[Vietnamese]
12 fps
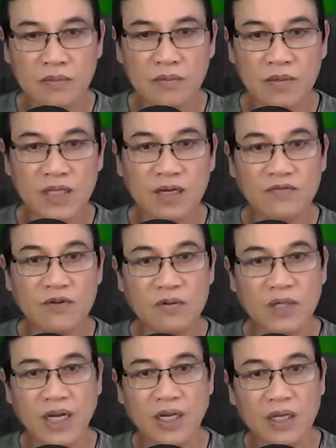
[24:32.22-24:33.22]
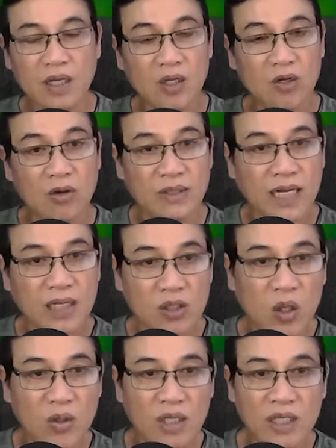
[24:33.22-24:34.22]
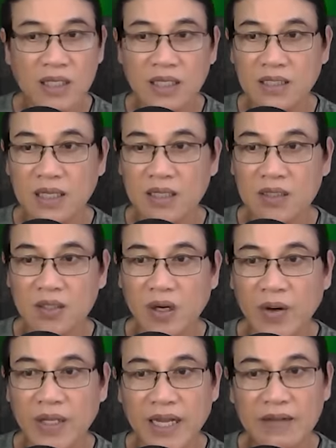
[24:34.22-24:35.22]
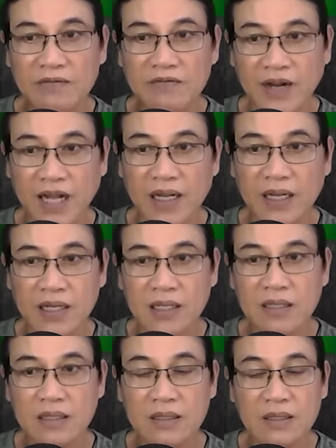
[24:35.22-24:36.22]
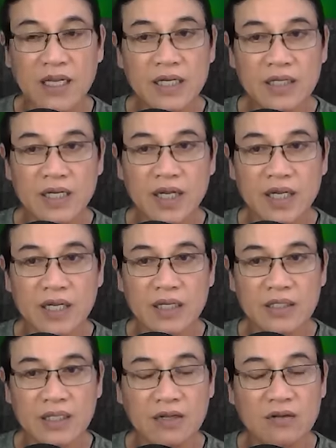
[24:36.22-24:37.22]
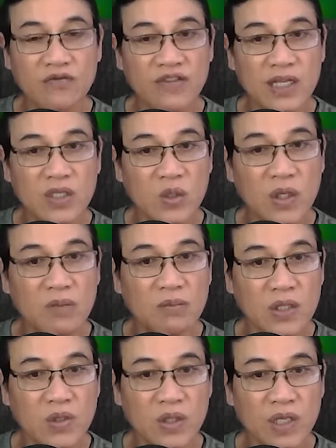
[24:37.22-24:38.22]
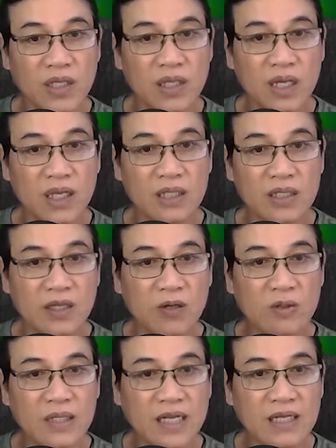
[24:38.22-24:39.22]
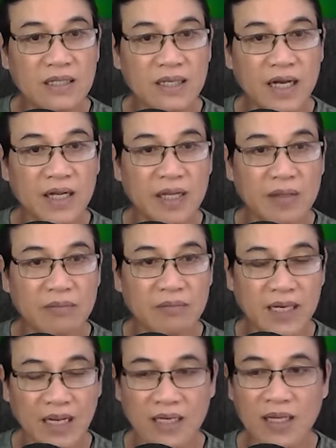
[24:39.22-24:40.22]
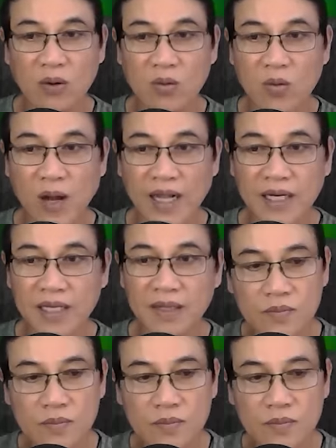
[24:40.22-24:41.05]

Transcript: Giờ phút này còn đắc tội với nhân vật giỏi ăn vạ, đến khi Trần Việt Duy biết chuyện thì cô ta cứ đợi mà lãnh hậu quả đi.